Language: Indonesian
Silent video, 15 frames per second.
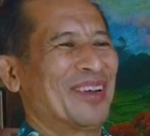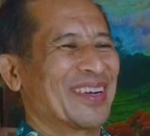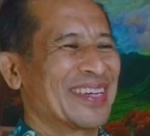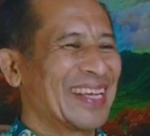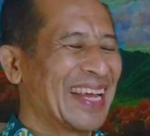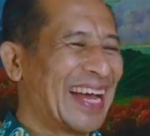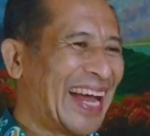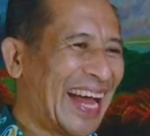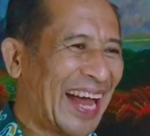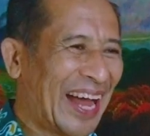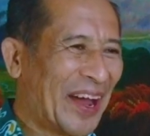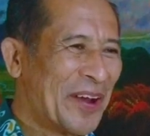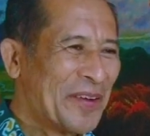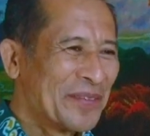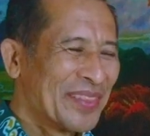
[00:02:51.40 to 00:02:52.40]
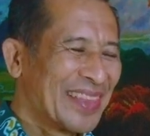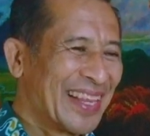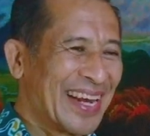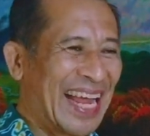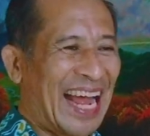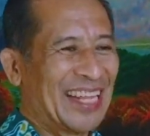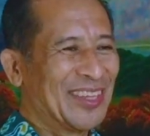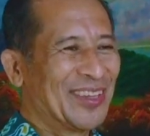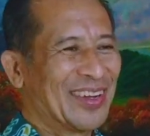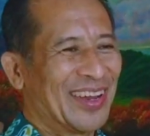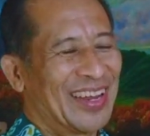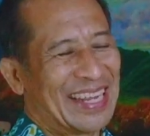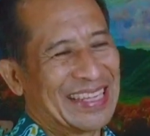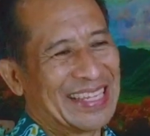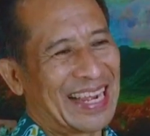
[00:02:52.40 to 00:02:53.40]
dong ya. Tergantung
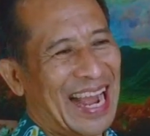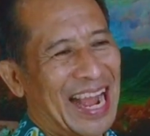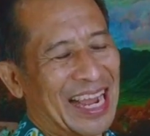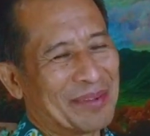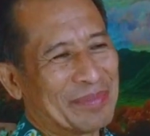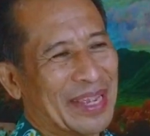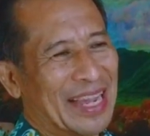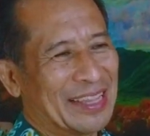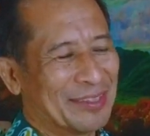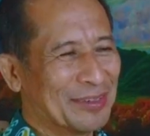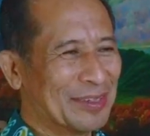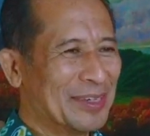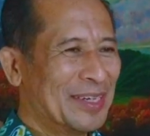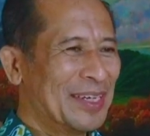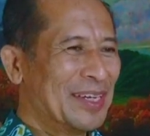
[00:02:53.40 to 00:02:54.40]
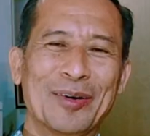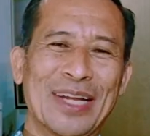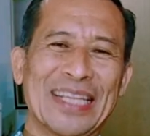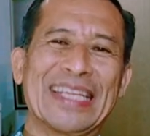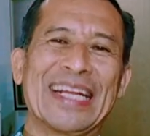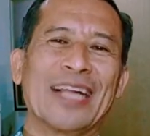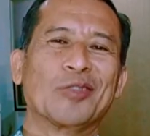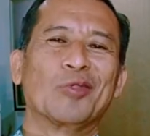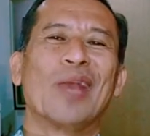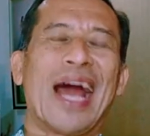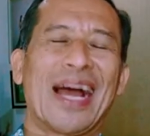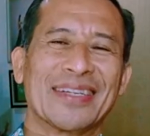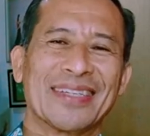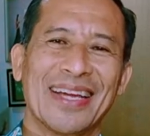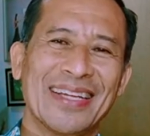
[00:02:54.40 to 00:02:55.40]
kalau kita nganggap ya itu udah tinggal
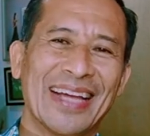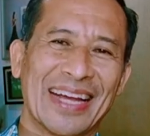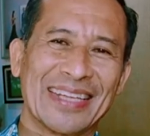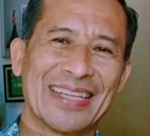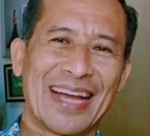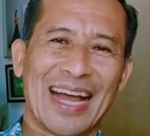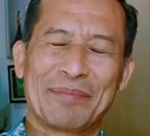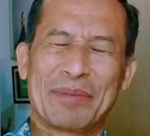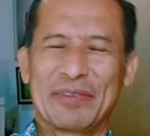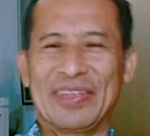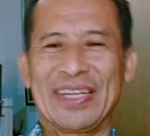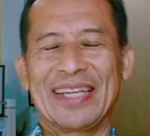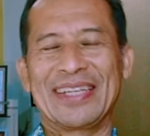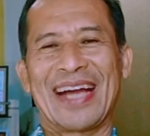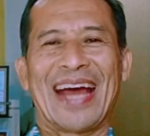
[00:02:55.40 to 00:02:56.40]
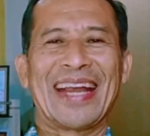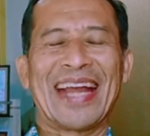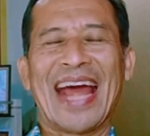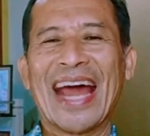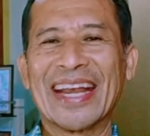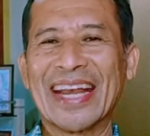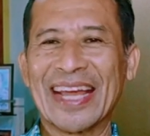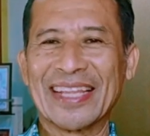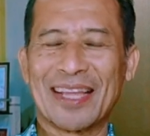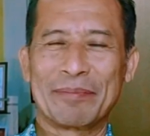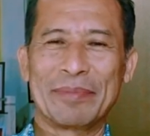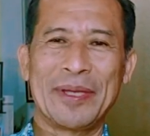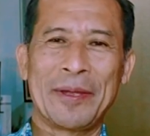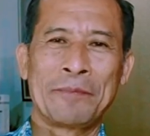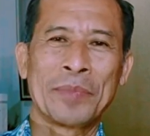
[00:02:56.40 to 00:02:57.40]
tulangnya ya kita nggak berpikir yang aneh-aneh.
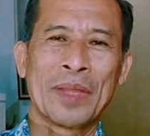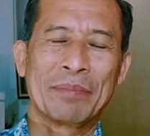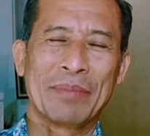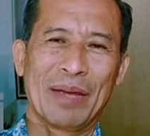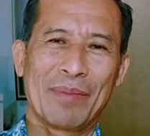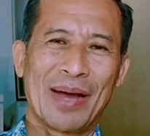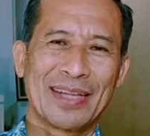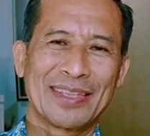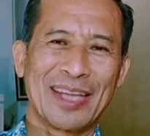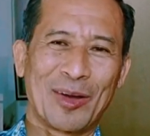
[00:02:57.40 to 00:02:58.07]
Tapi memang